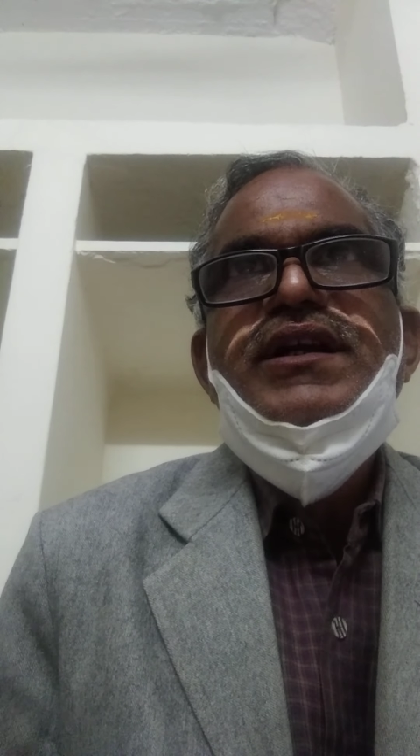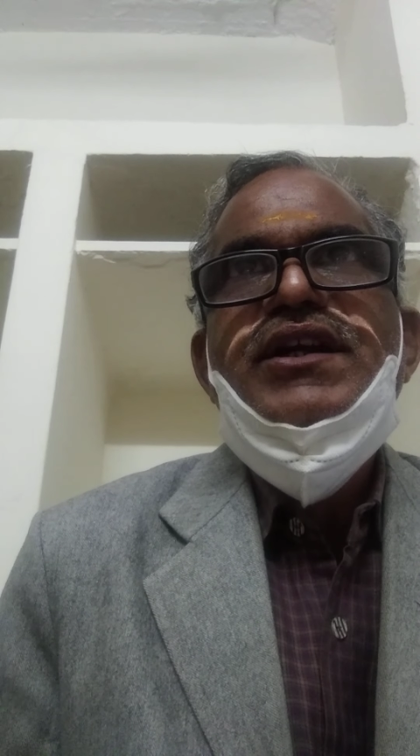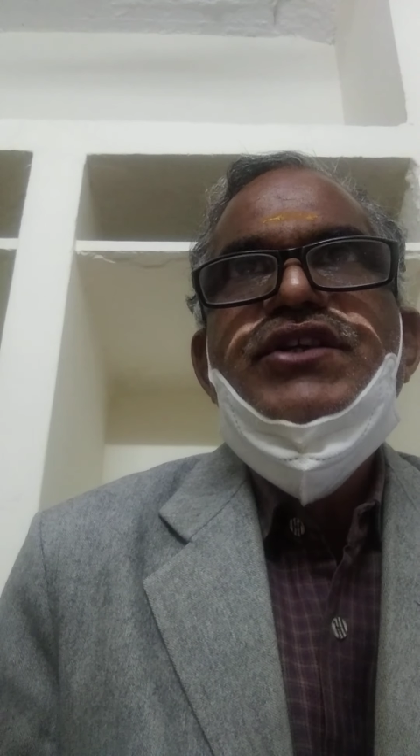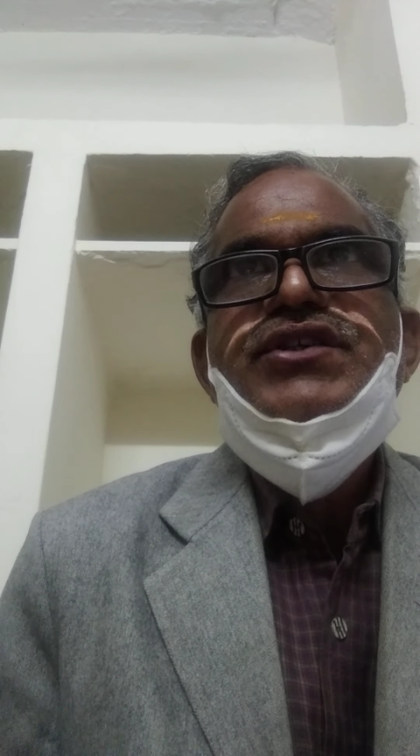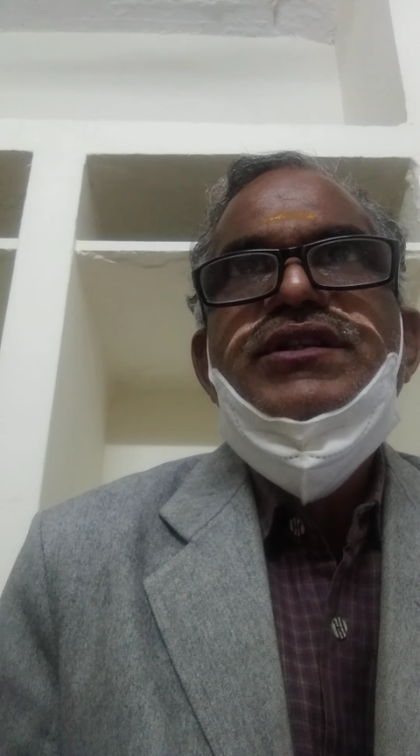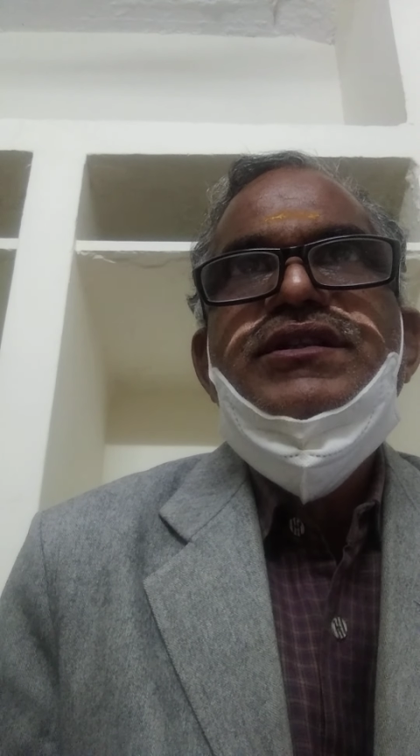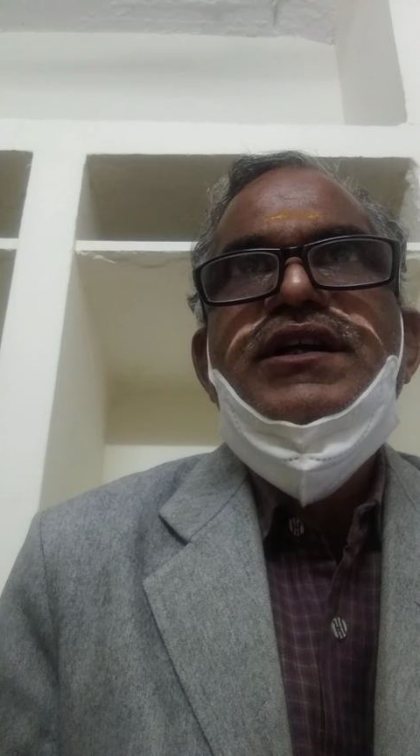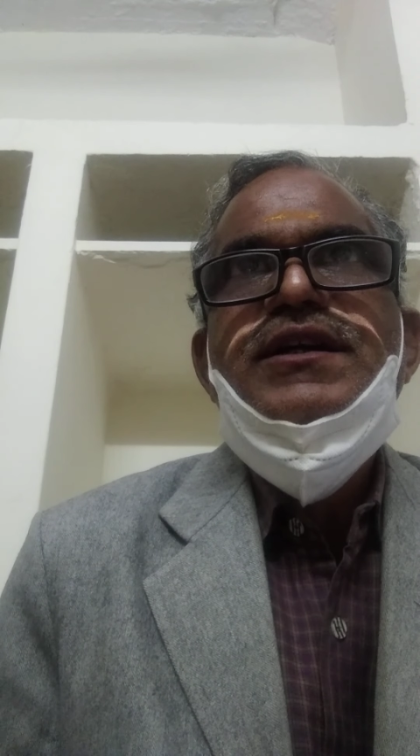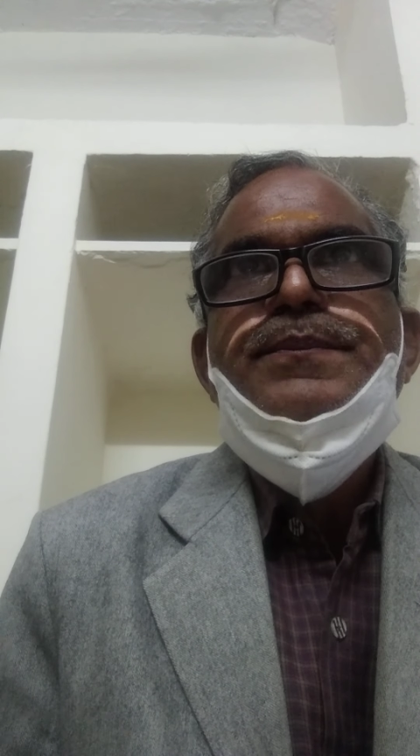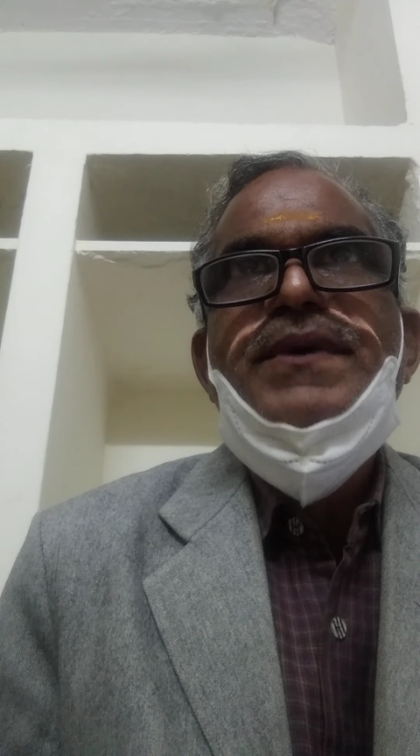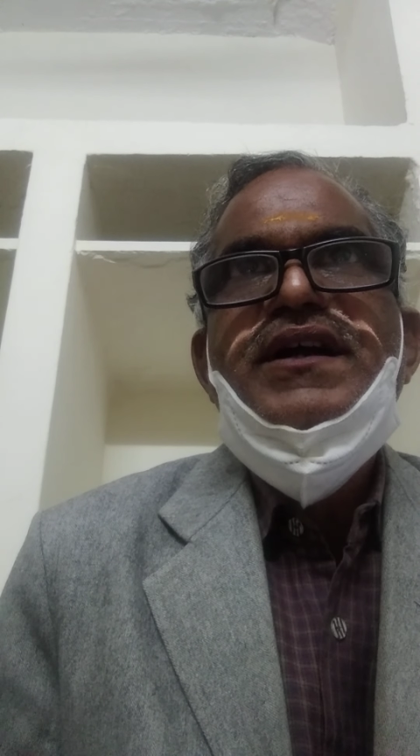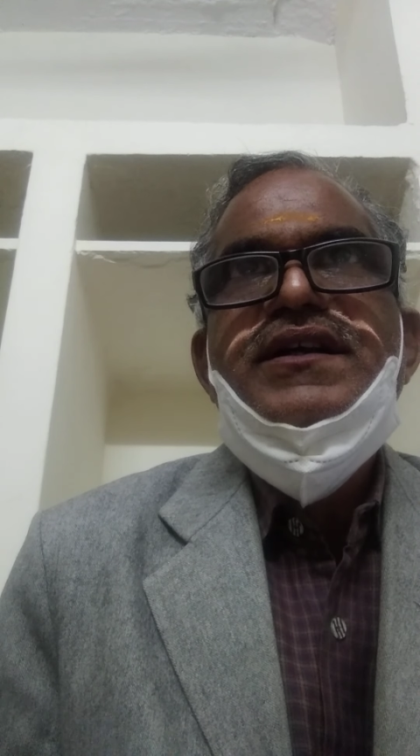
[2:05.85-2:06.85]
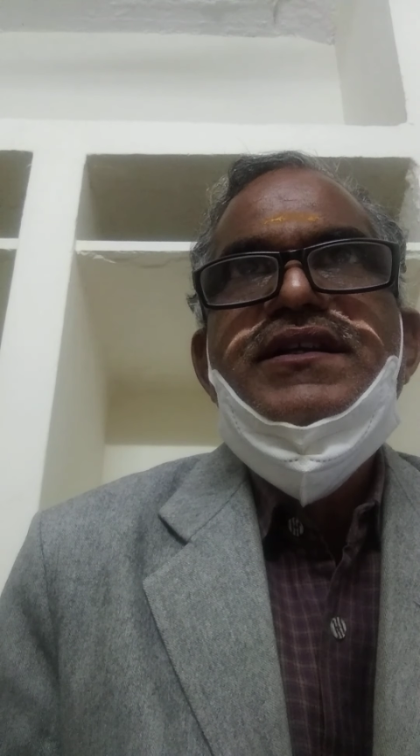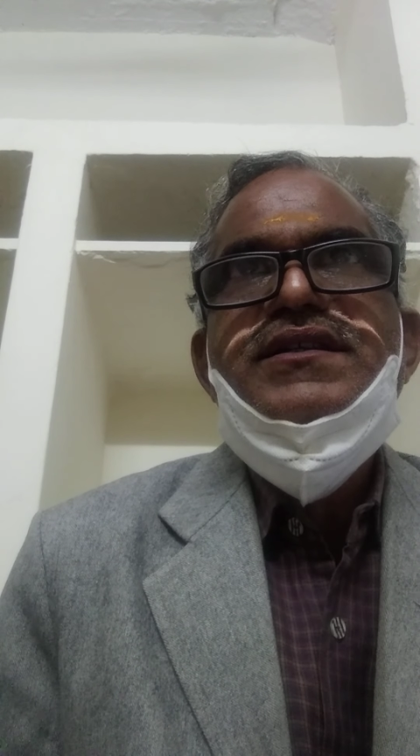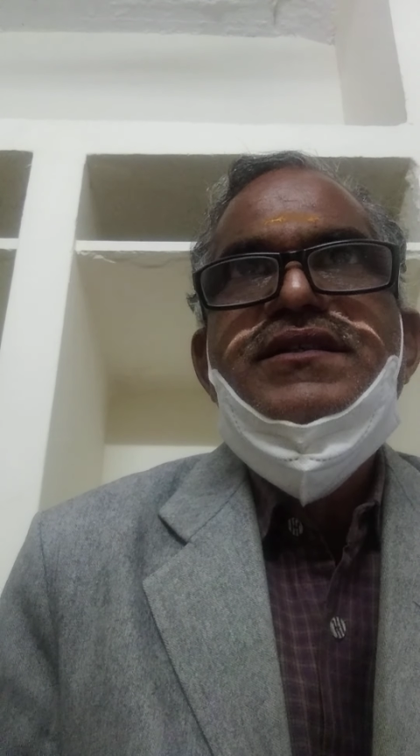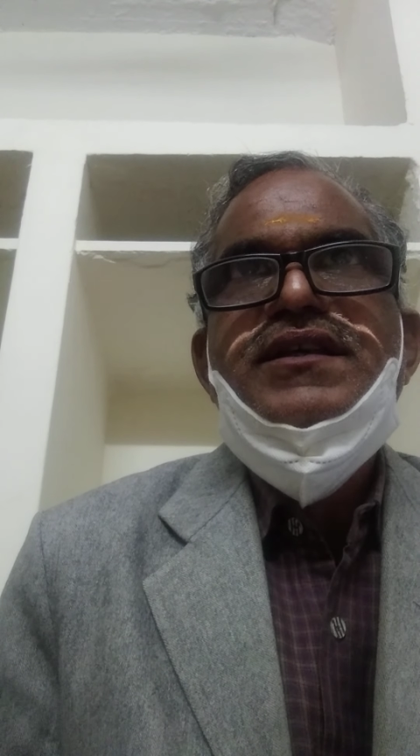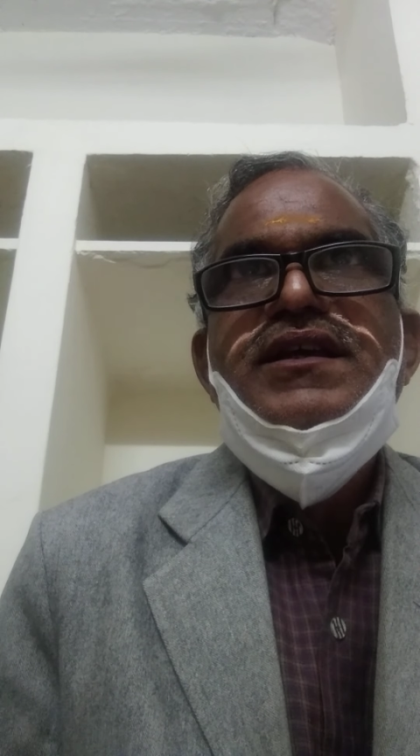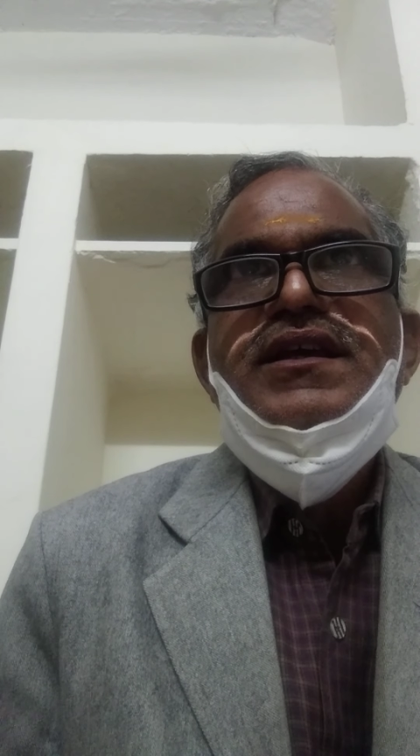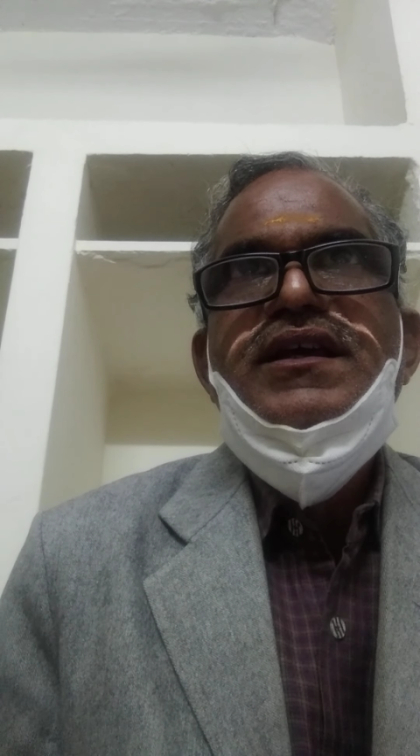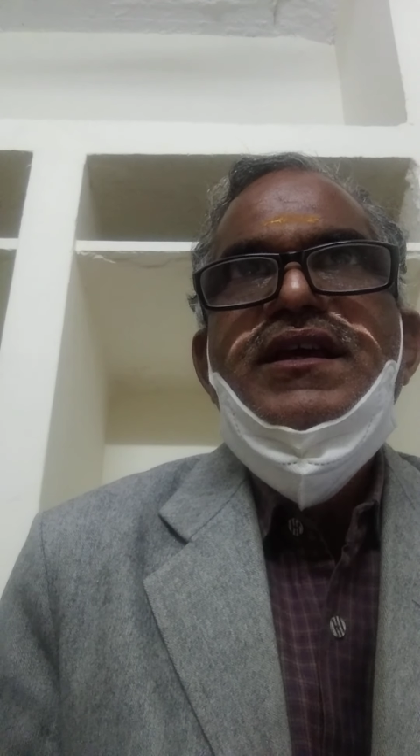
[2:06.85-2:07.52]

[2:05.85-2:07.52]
रिलेशन थर्ड पार्टी से